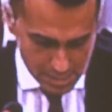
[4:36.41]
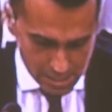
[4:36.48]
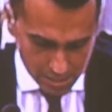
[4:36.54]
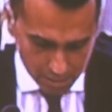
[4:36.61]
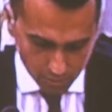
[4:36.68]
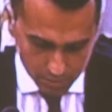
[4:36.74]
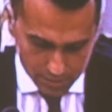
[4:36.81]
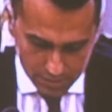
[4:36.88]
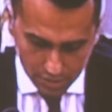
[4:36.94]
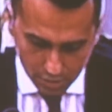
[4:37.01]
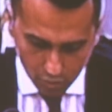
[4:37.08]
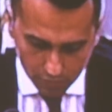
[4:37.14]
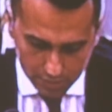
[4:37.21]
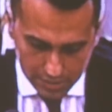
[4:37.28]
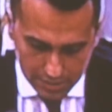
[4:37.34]
in questa
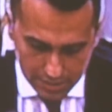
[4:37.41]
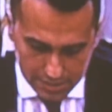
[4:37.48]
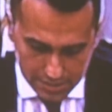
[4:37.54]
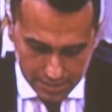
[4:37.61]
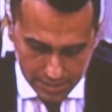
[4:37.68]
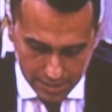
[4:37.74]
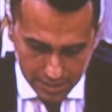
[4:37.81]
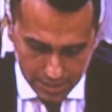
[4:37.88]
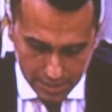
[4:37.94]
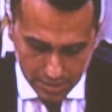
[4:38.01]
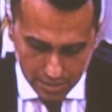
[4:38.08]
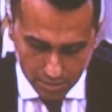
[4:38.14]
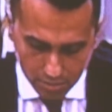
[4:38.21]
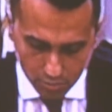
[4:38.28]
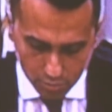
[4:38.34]
governance e
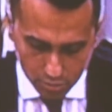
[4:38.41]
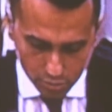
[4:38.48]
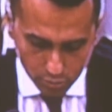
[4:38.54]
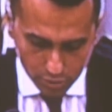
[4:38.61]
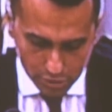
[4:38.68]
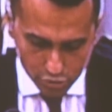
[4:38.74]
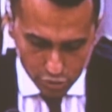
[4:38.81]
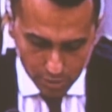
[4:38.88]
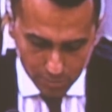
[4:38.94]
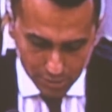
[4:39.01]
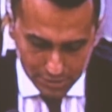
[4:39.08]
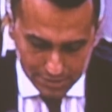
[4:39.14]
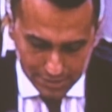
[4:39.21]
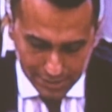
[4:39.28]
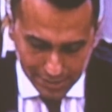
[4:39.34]
lo incoraggiamo ad
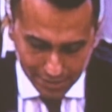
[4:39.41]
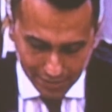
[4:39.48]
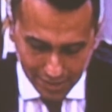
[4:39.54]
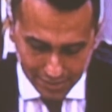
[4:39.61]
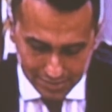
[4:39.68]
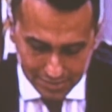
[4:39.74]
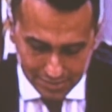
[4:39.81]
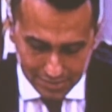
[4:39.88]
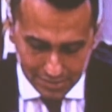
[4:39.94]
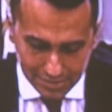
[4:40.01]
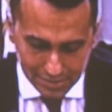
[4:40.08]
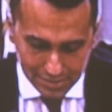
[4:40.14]
andare avanti.